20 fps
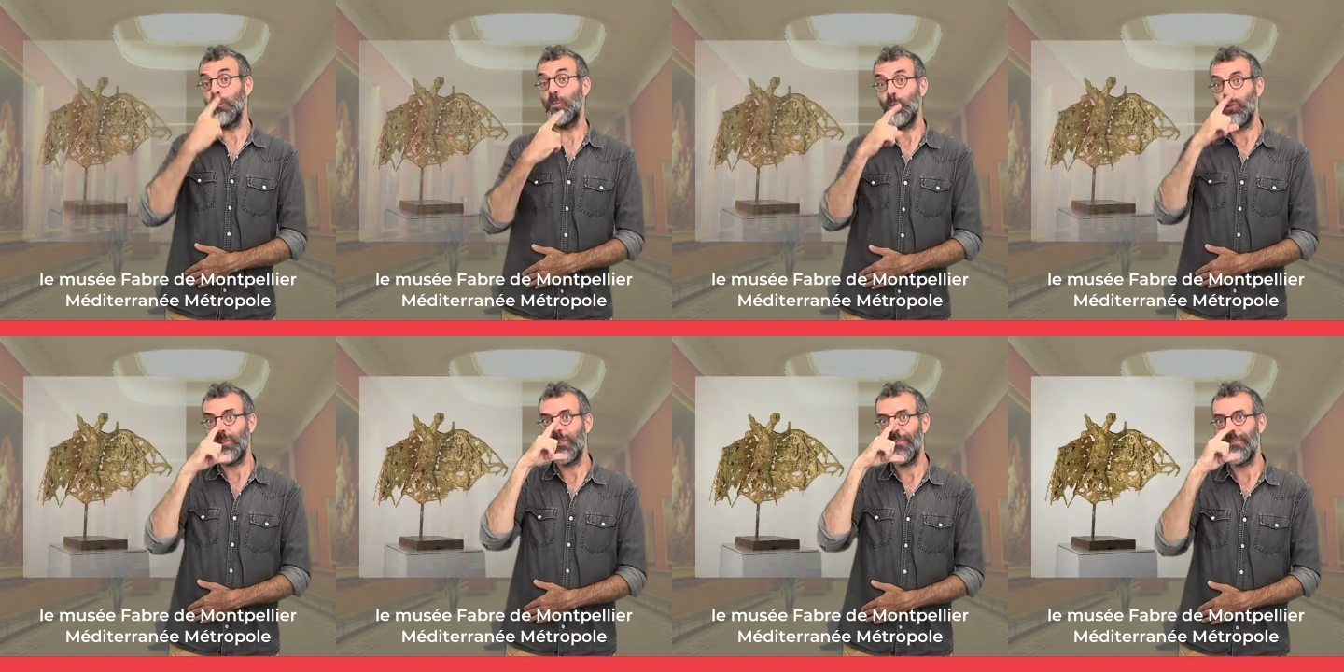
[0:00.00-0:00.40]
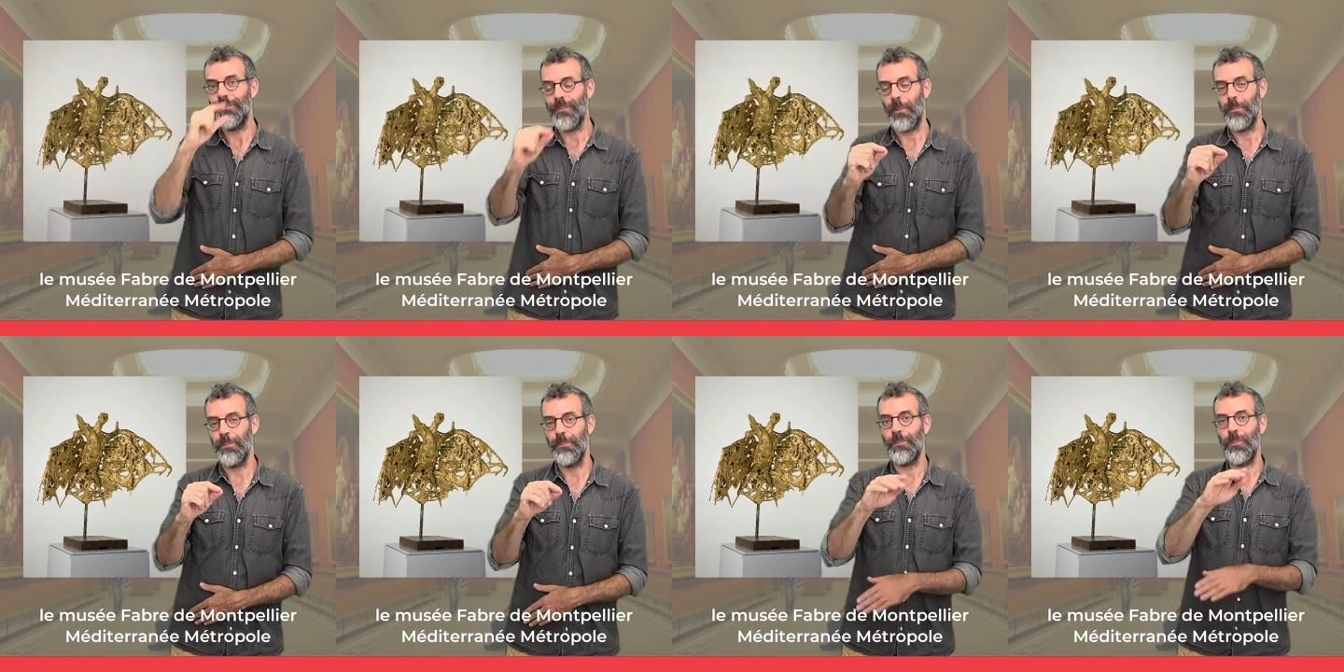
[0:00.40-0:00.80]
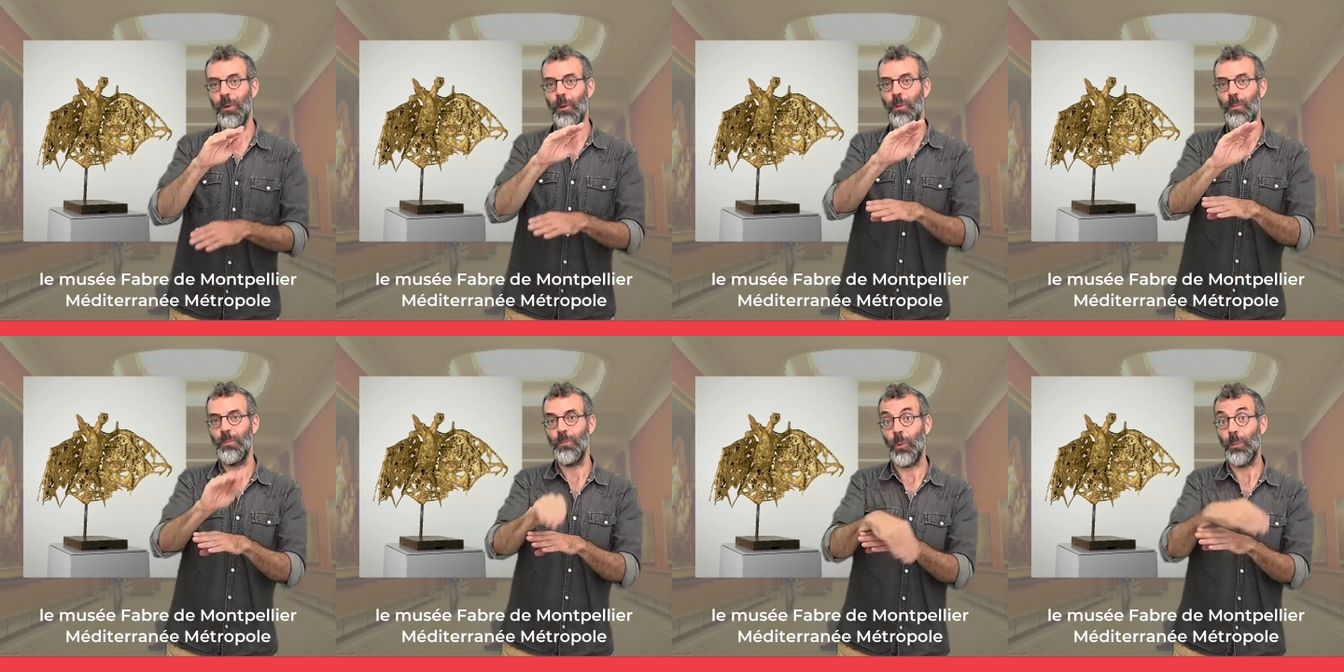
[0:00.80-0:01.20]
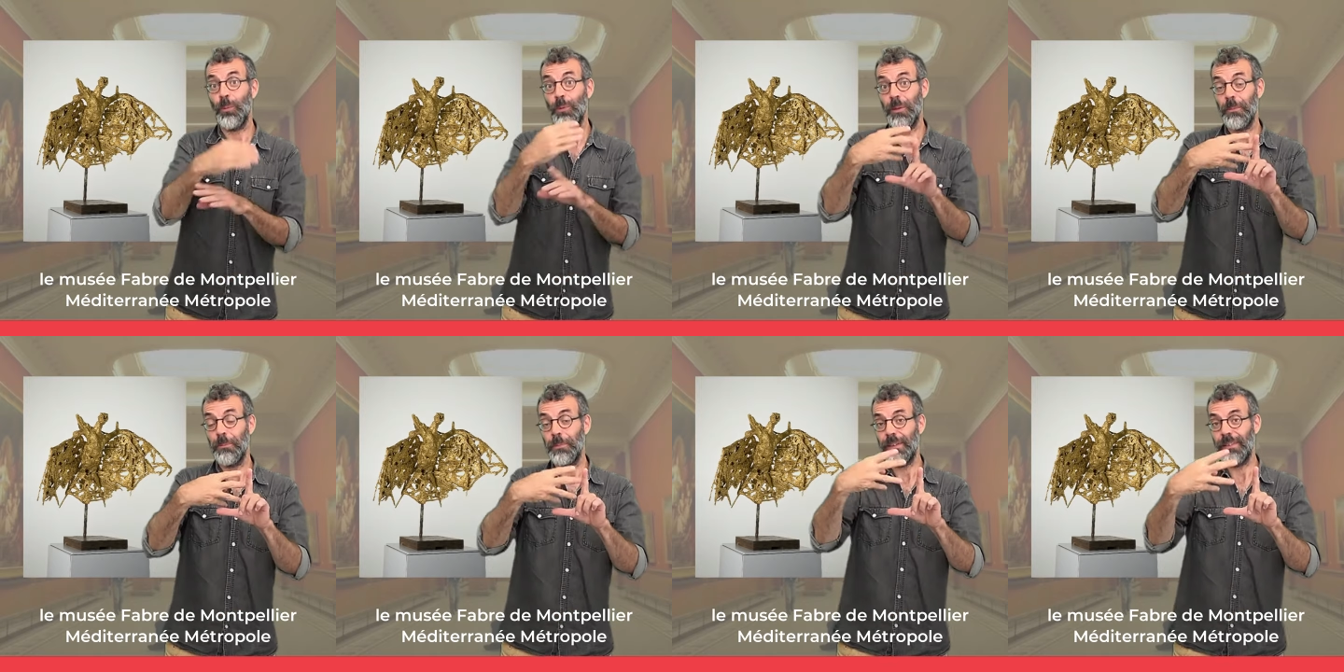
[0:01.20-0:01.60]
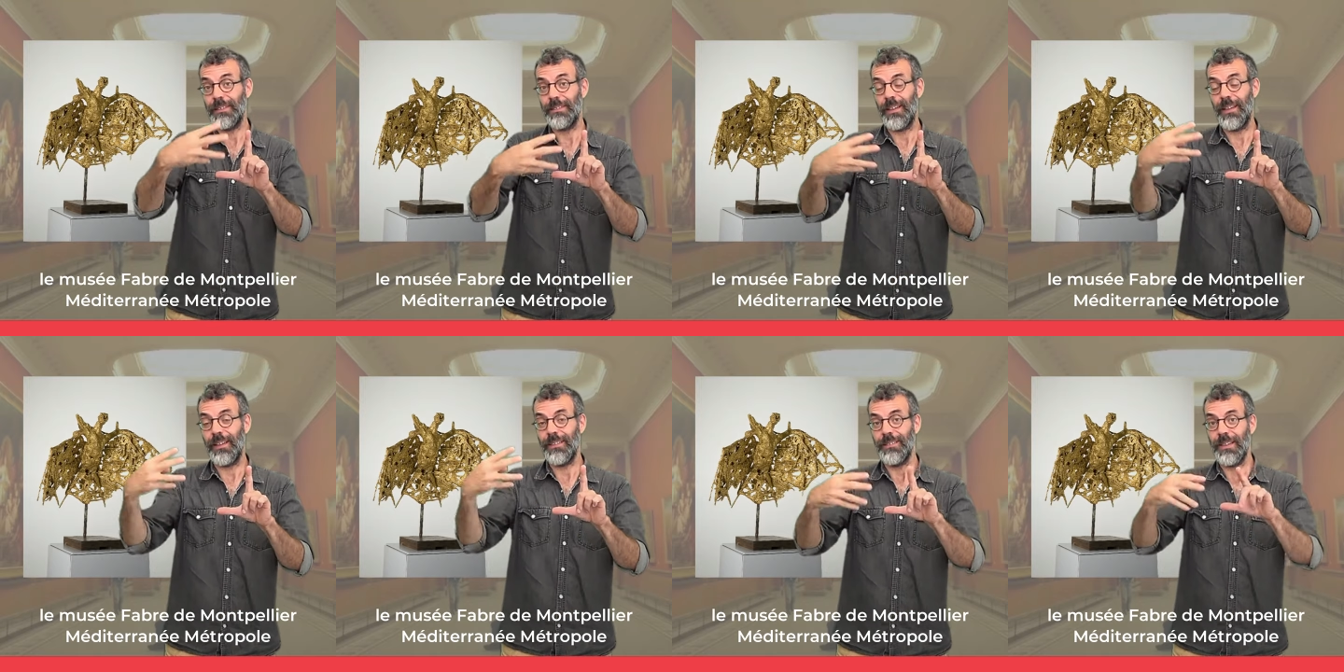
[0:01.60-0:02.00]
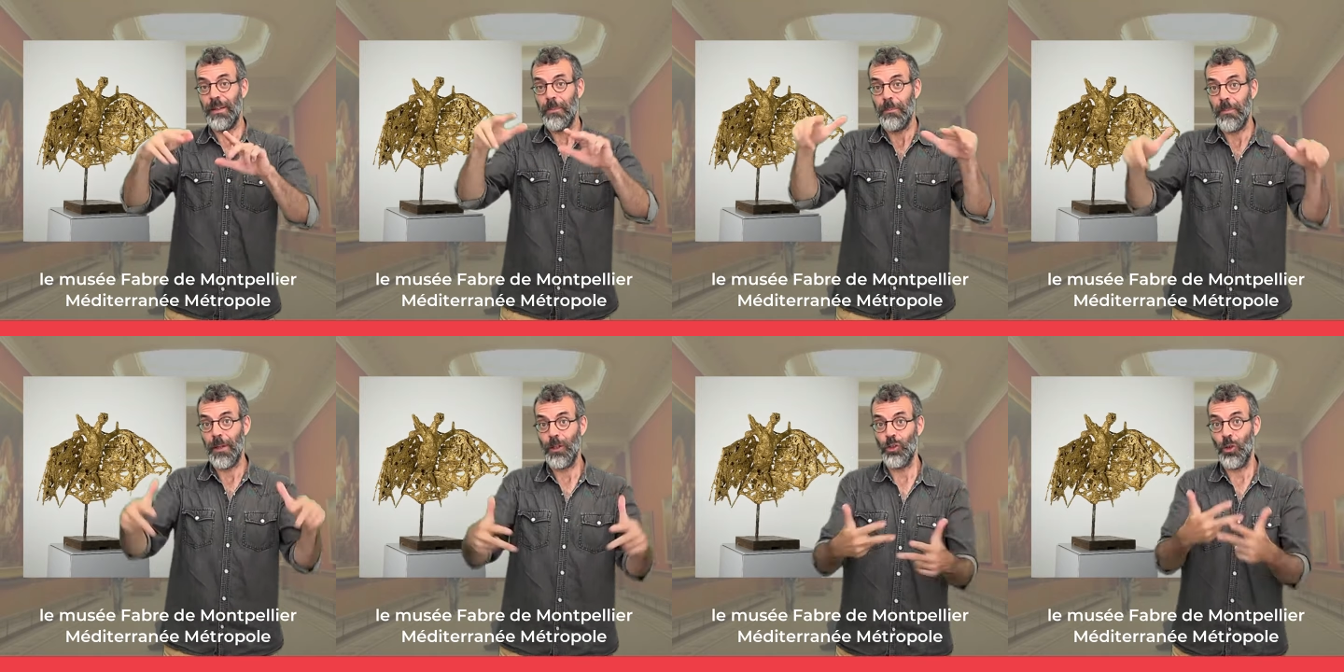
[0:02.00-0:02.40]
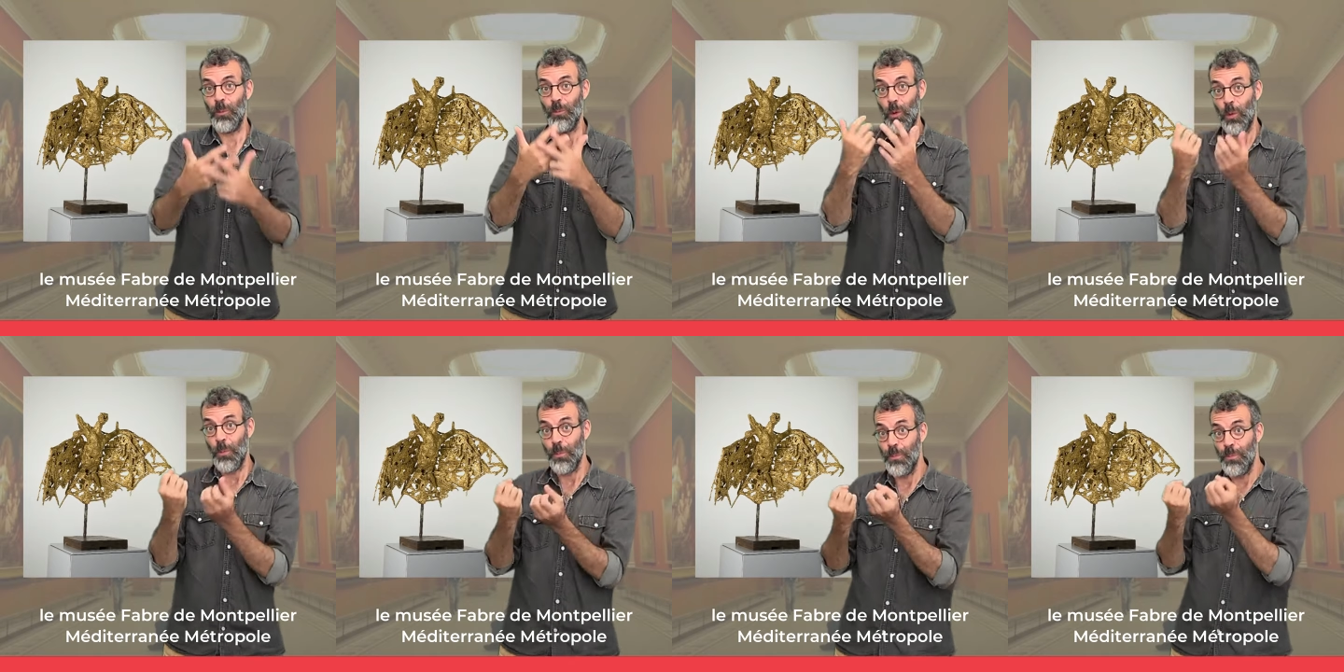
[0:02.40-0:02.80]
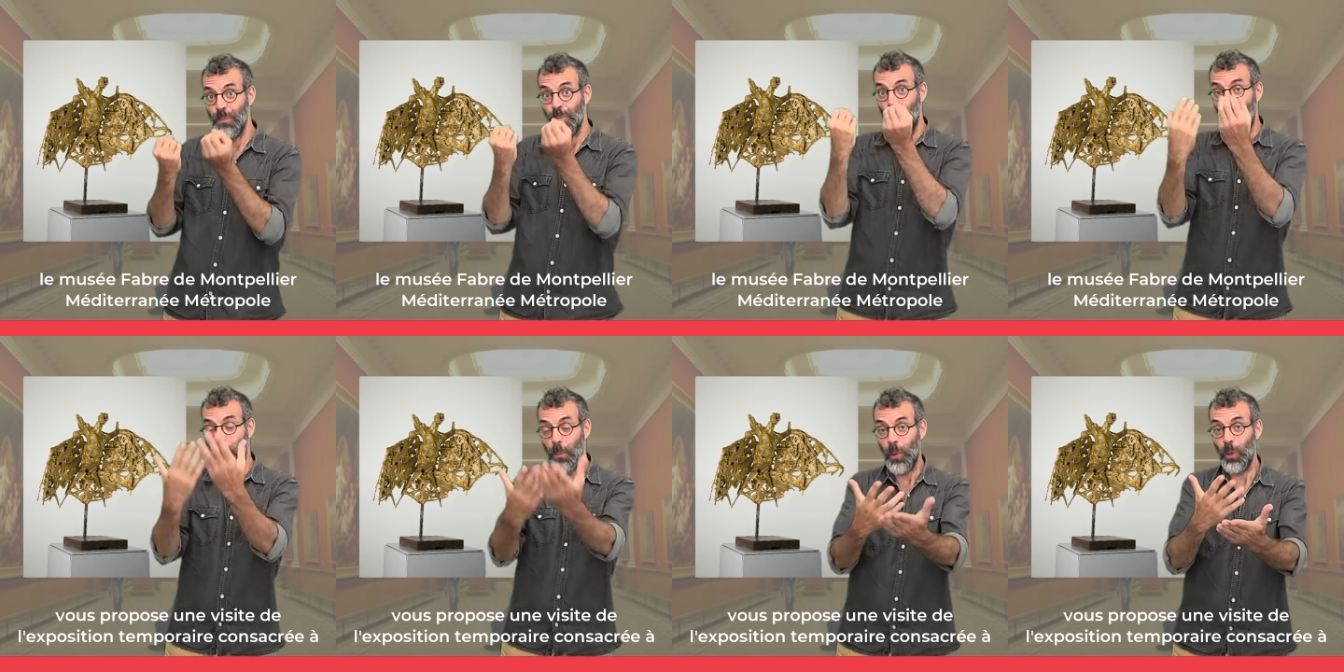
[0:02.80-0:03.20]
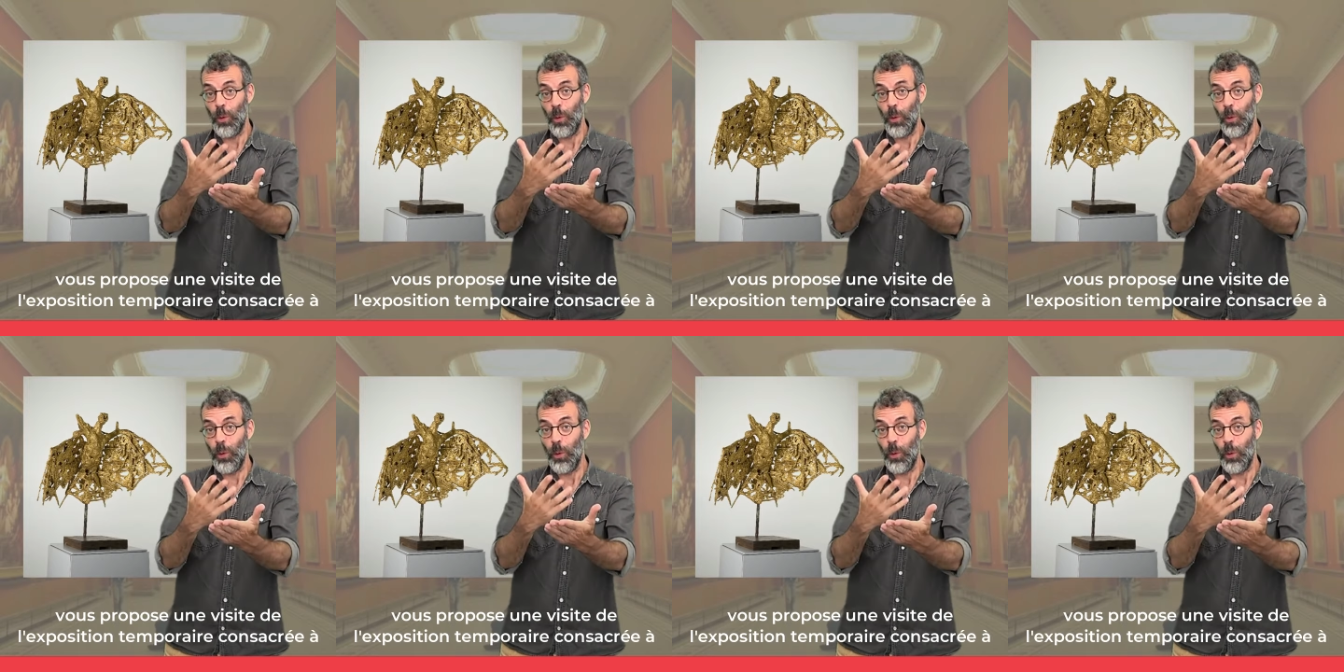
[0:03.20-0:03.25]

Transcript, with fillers: le musée Fabre de Montpellier Méditerranée Métropole